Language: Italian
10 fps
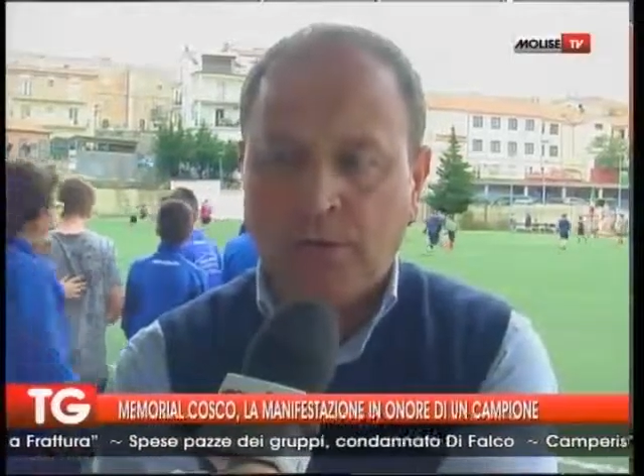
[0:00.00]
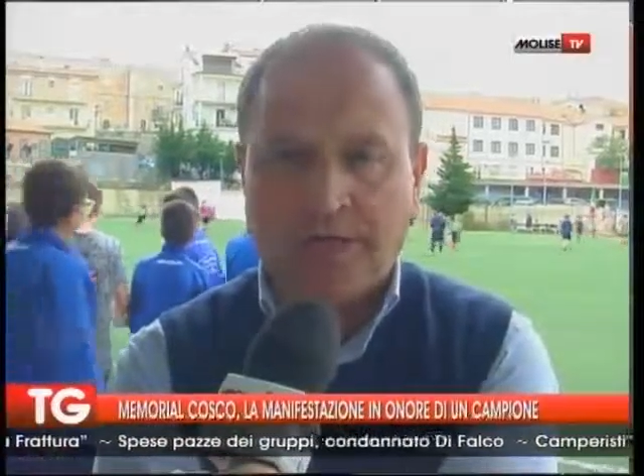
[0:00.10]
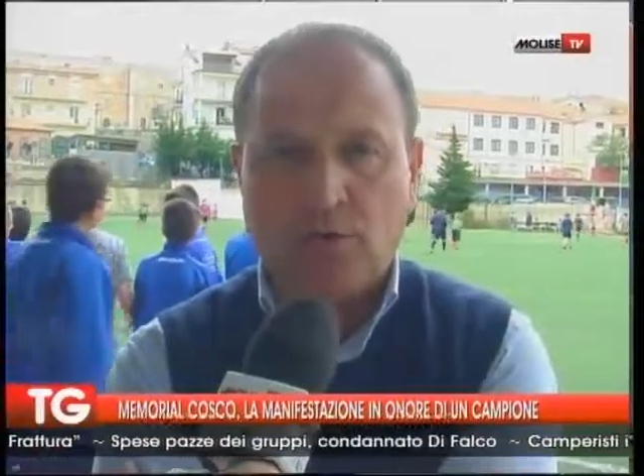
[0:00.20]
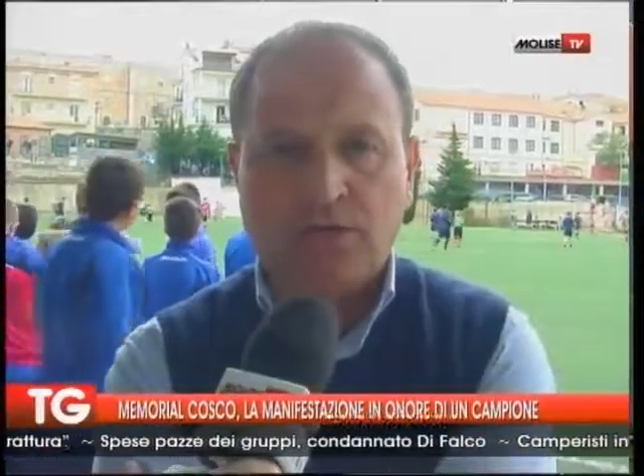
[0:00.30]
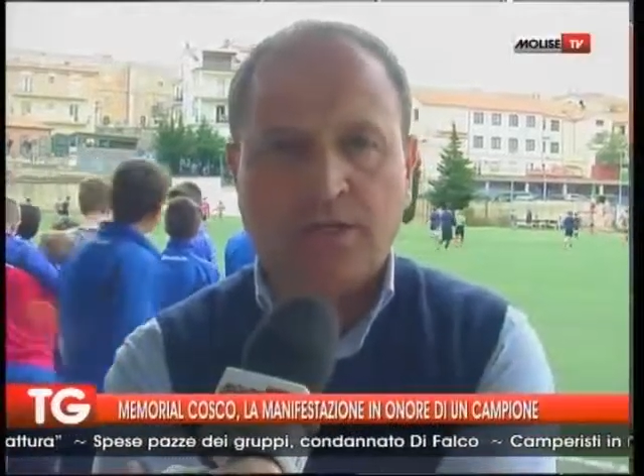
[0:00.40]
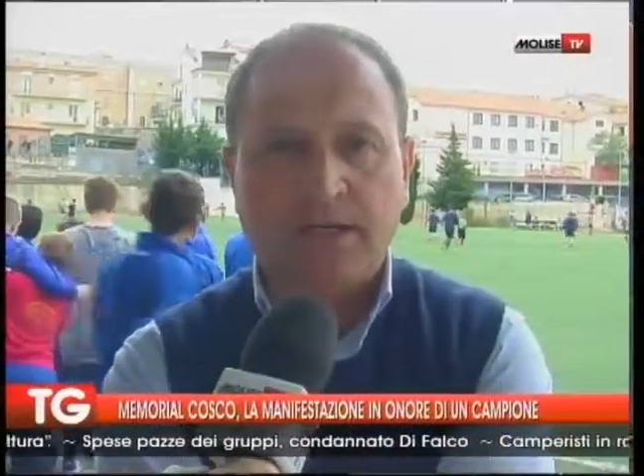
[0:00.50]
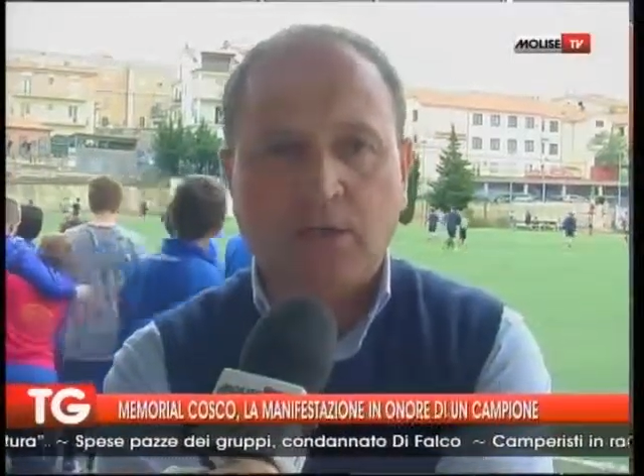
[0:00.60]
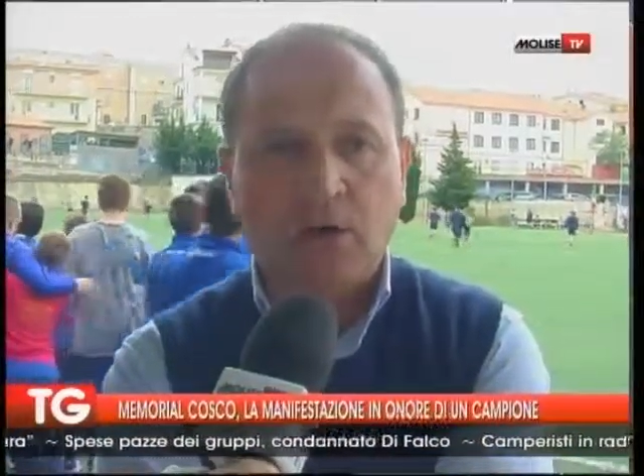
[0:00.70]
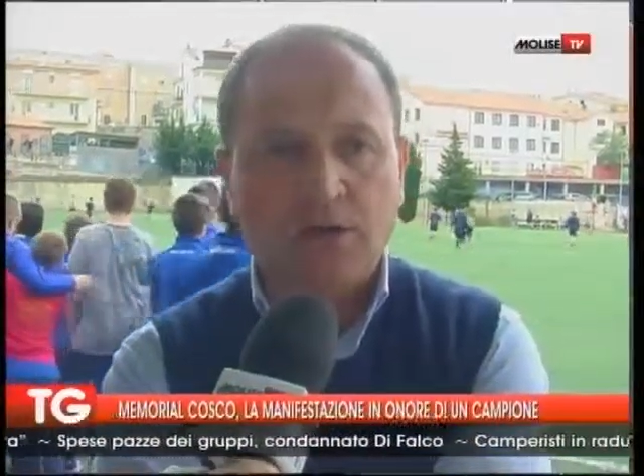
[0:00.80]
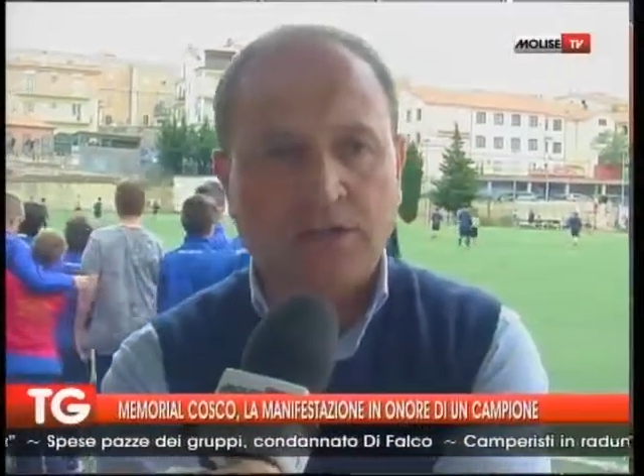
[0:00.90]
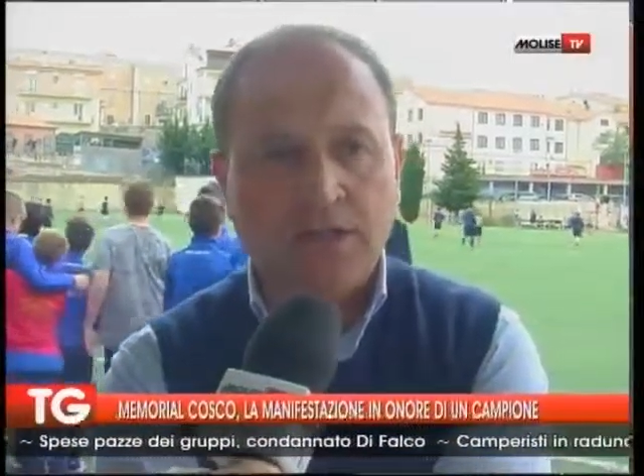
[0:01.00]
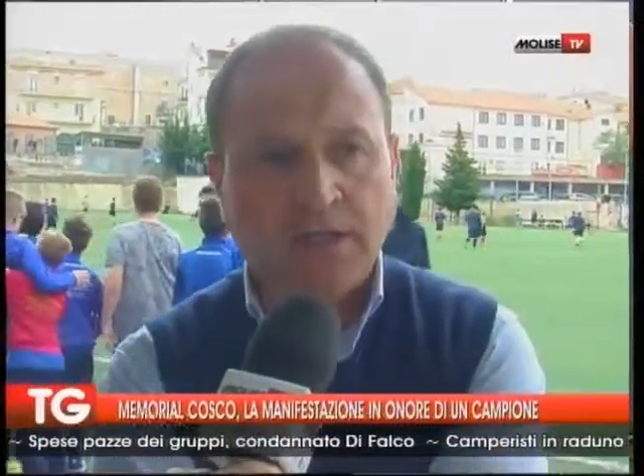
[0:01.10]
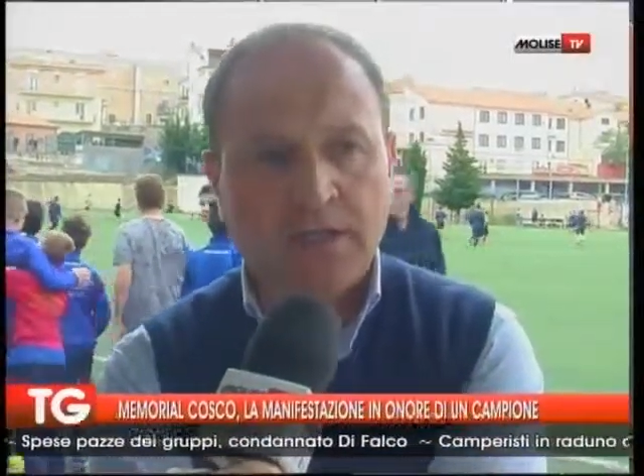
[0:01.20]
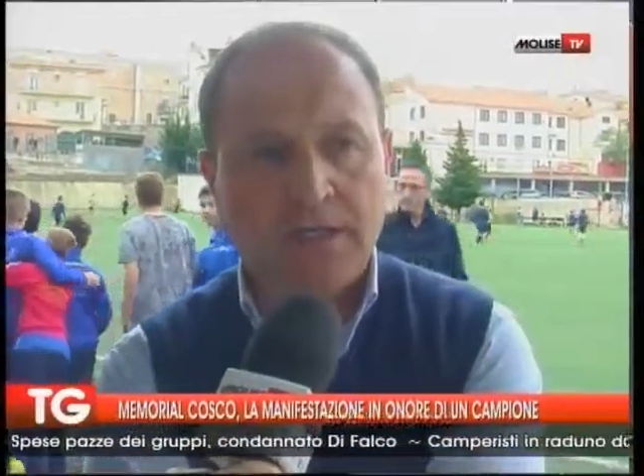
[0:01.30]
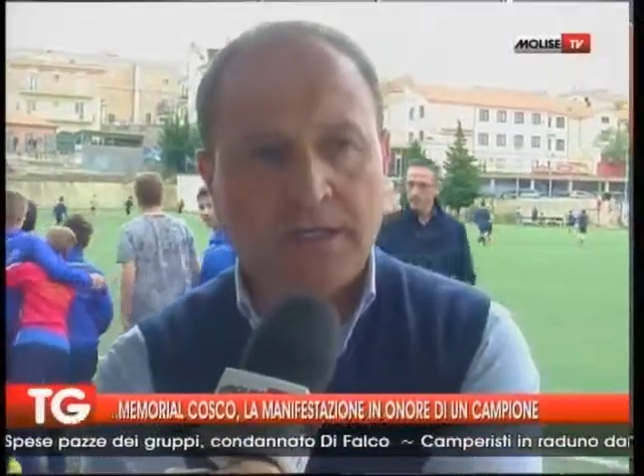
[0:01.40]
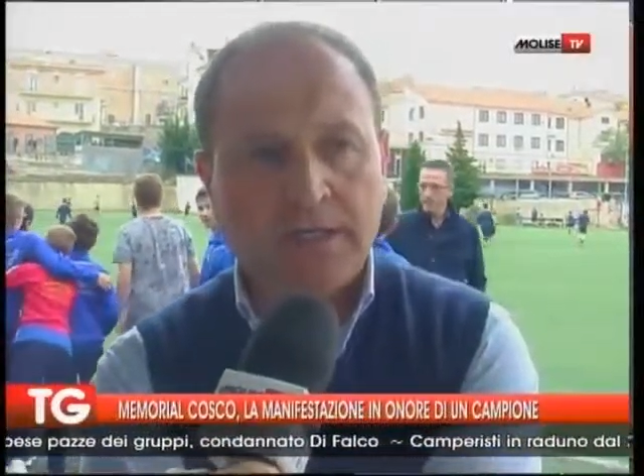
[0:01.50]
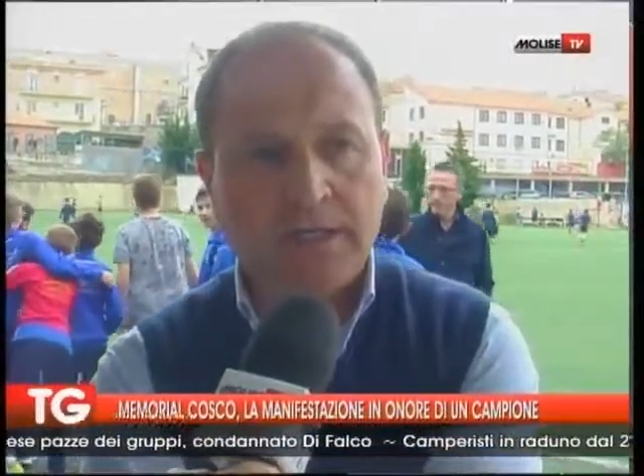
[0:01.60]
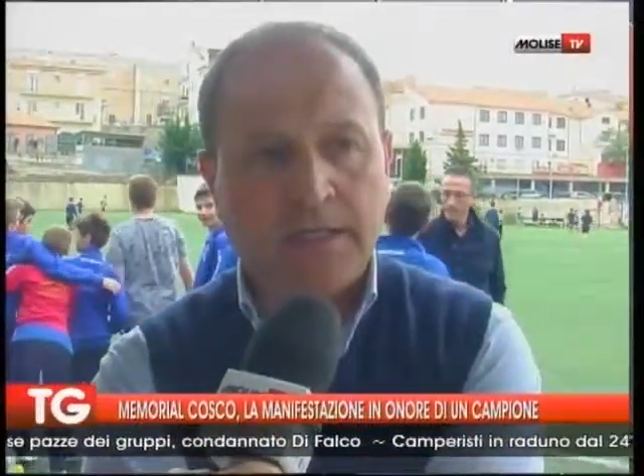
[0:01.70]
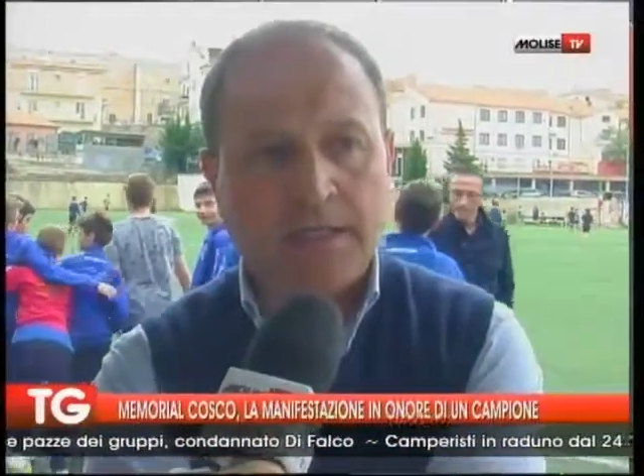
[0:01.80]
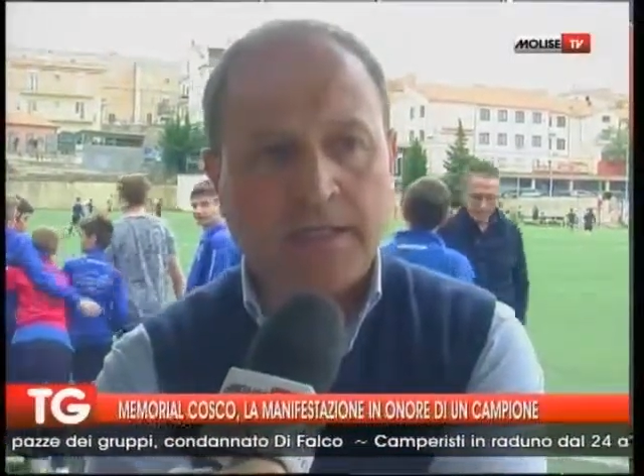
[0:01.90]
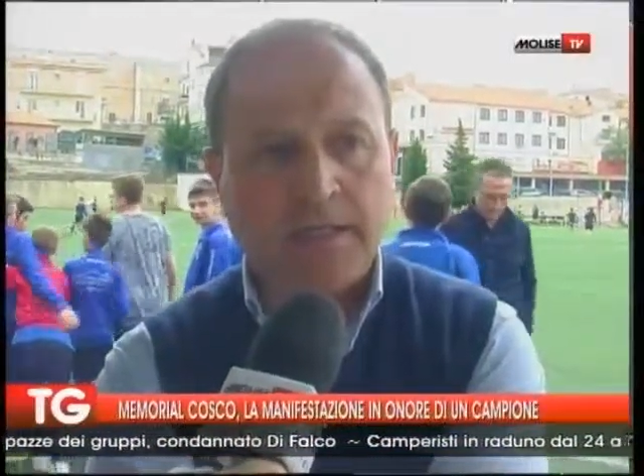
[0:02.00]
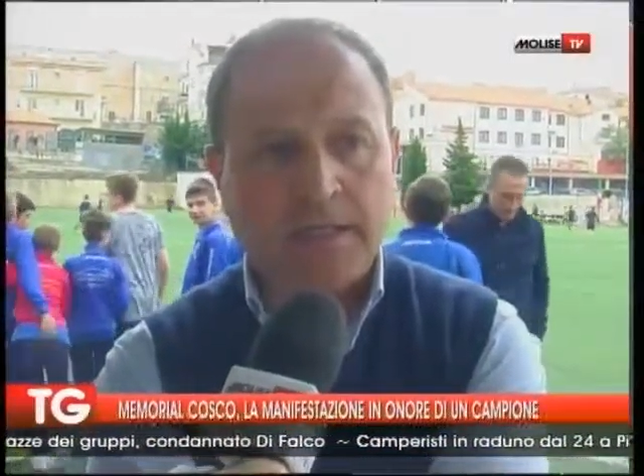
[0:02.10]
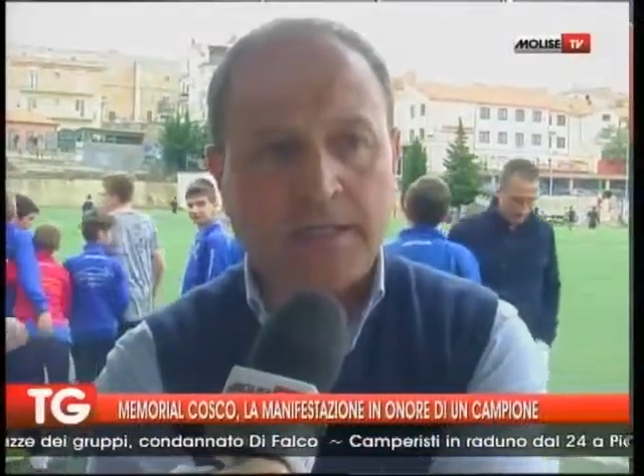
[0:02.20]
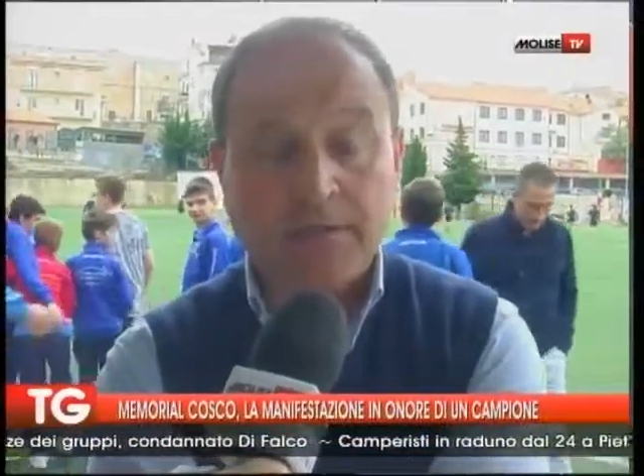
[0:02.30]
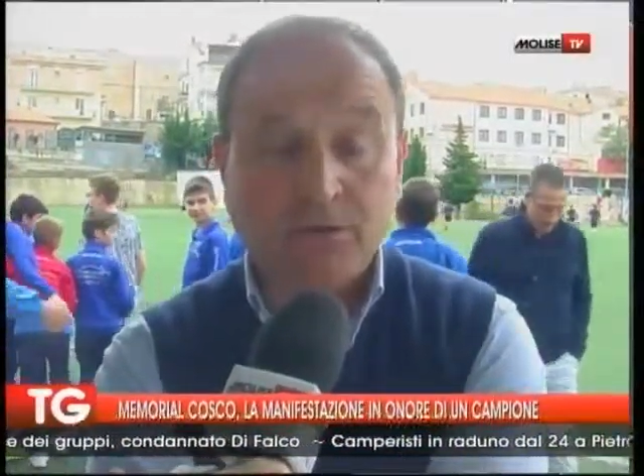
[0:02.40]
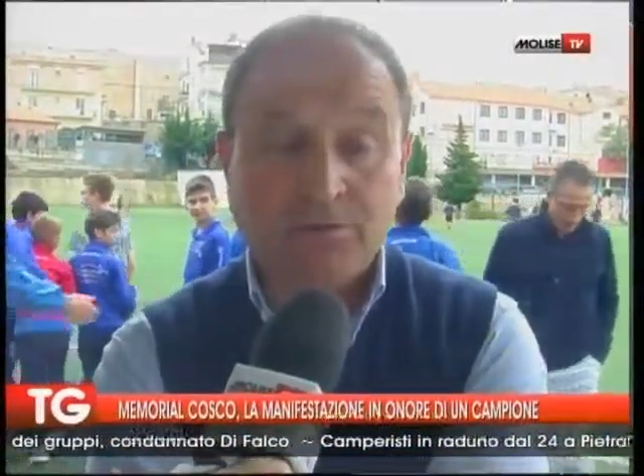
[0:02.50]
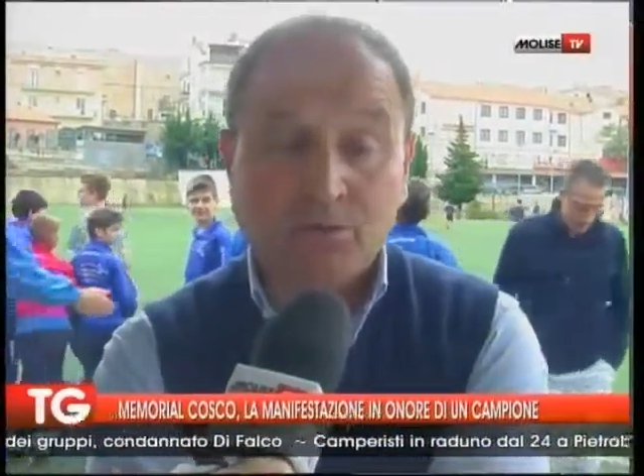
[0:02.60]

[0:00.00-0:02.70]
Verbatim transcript: nei nostri ricordi e in